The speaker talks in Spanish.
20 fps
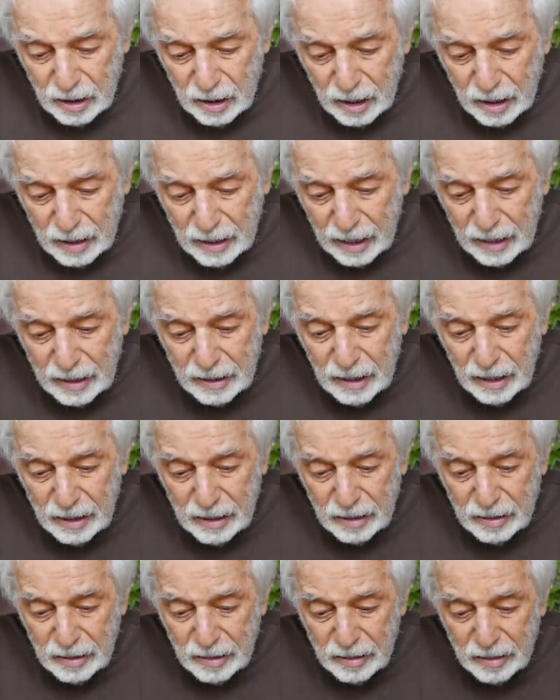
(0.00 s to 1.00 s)
La carta
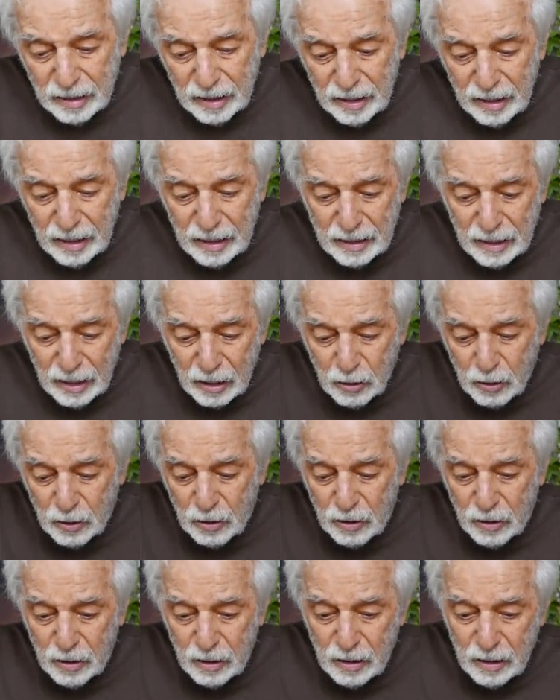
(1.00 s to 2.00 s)
16 del
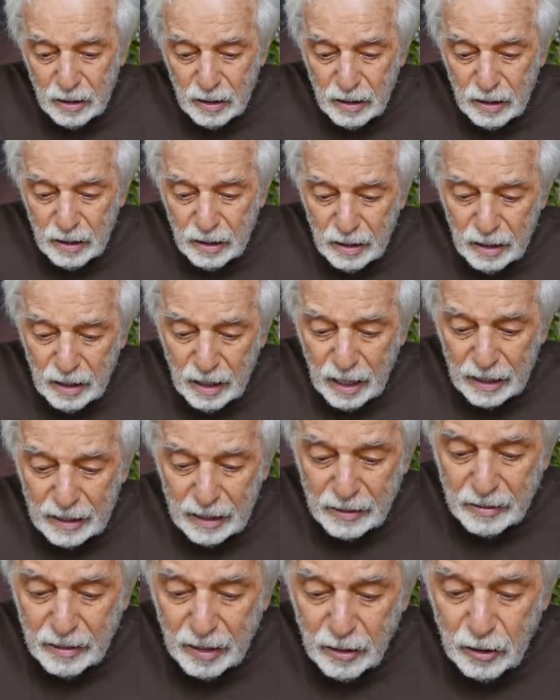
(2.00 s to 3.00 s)
tarot es la
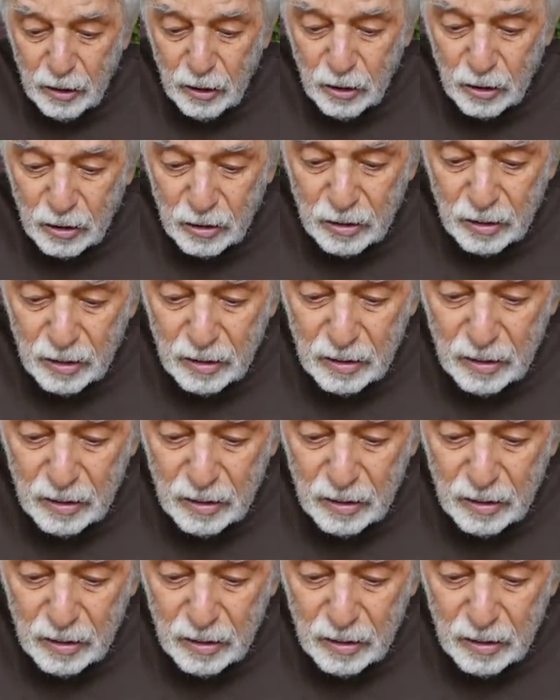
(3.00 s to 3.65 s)
casa Dios.